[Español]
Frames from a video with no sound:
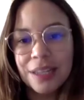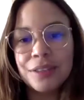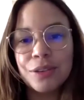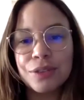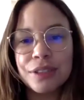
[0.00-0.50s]

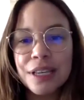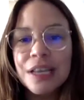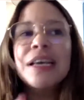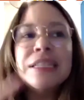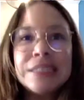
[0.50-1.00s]
Entonces,
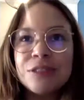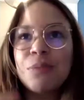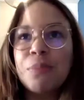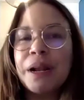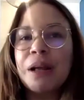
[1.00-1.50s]
sí son
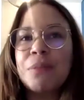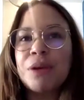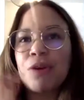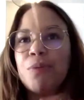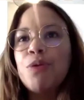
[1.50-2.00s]
para mí
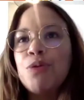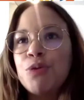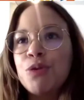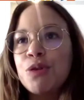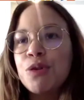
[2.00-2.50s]
como
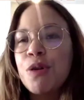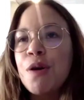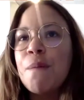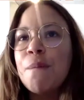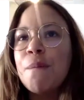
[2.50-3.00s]
un,
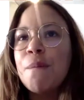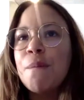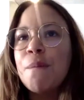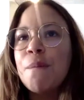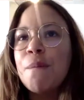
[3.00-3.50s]
más
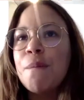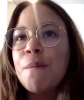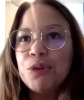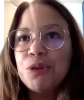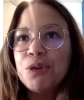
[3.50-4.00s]
un,
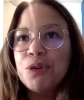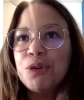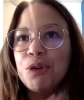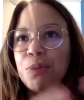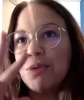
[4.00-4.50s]

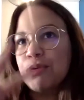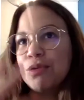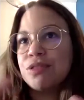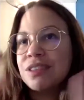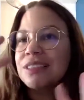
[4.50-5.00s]

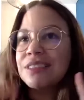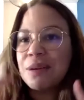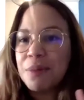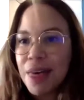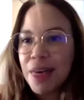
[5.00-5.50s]
sistema
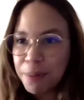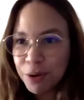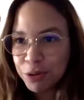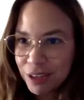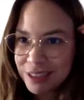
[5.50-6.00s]
de
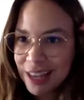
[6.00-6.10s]
procesar